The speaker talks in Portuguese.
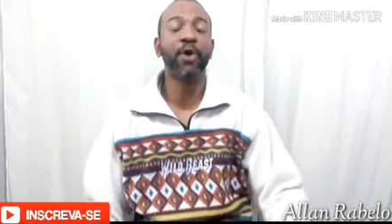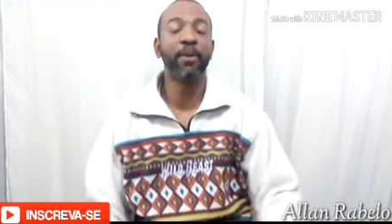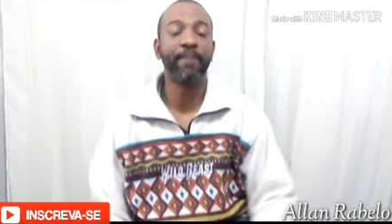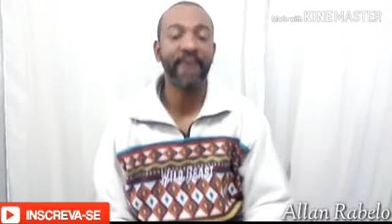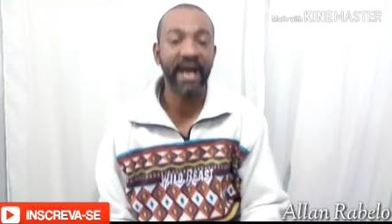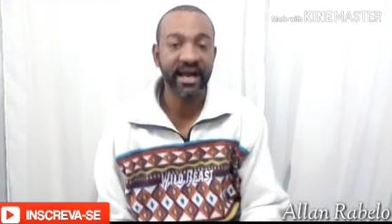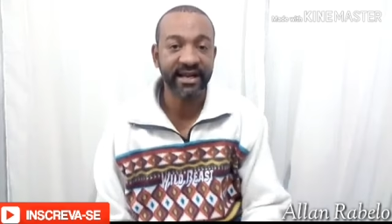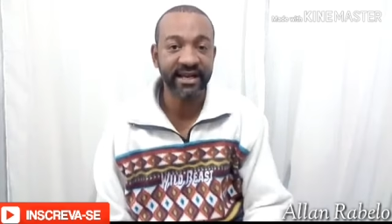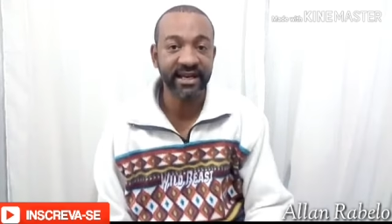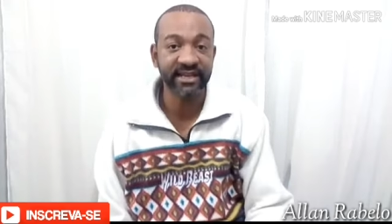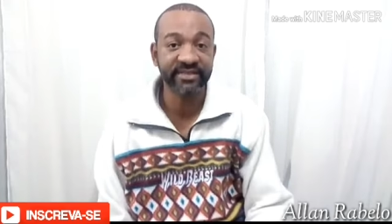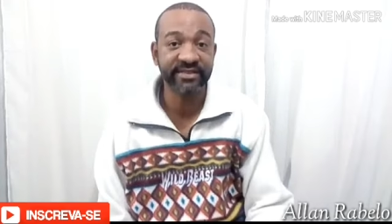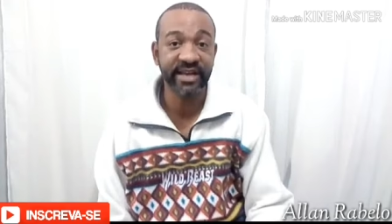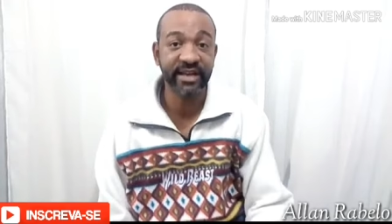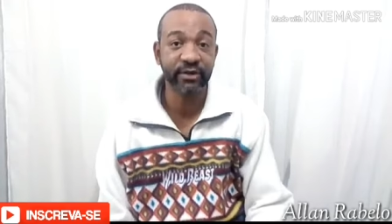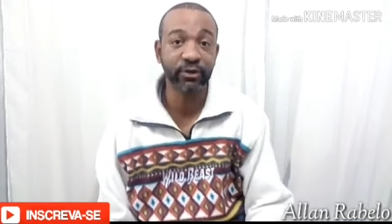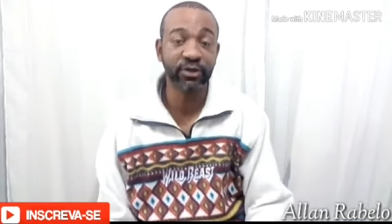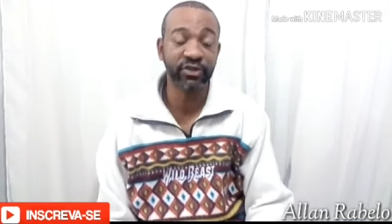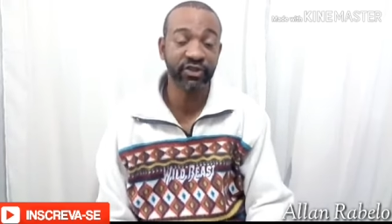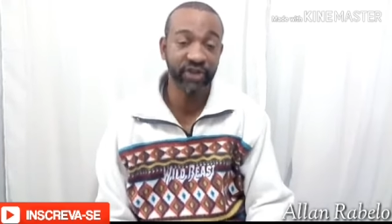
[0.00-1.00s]
Sobrou
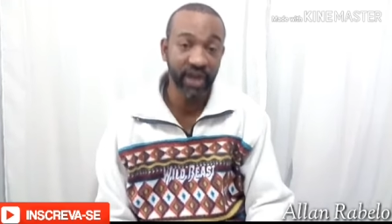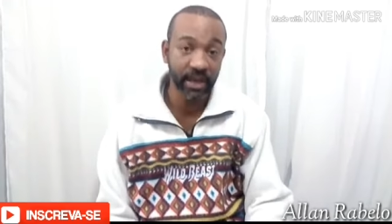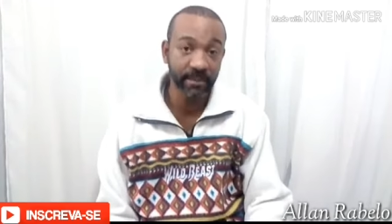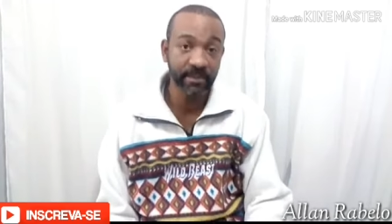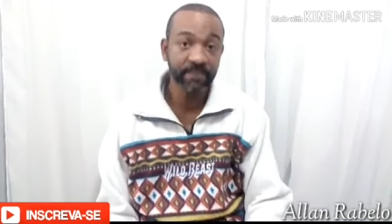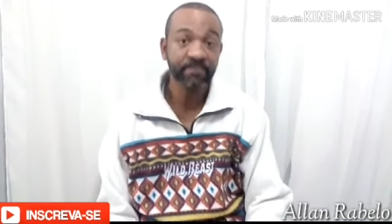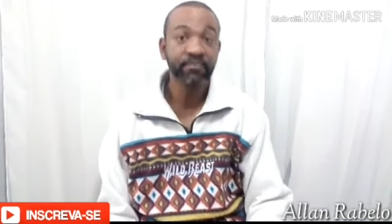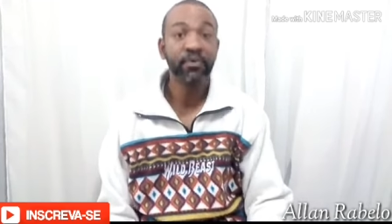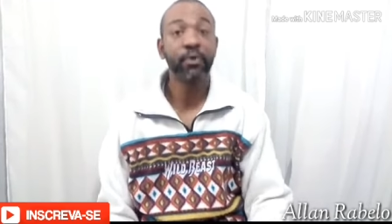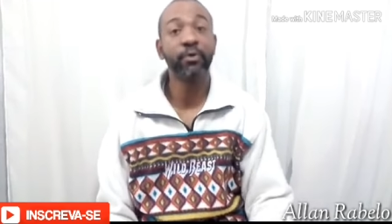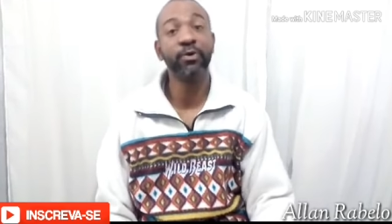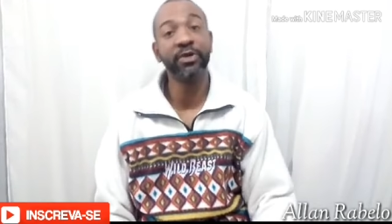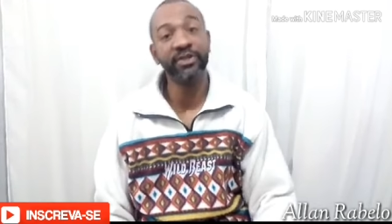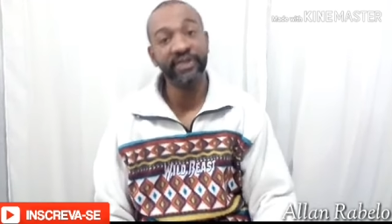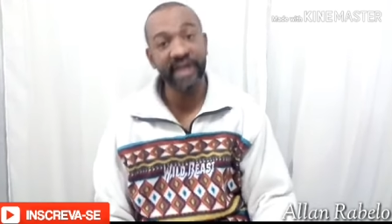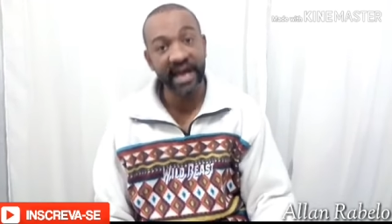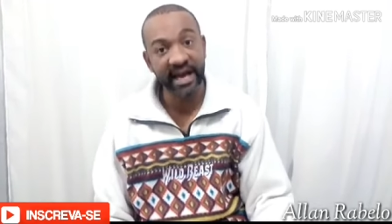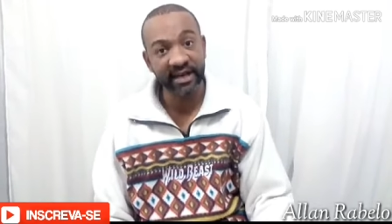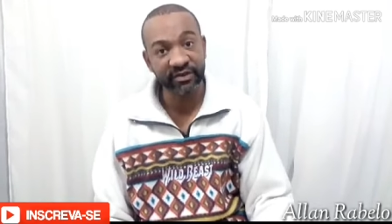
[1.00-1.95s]
para quem sair do time?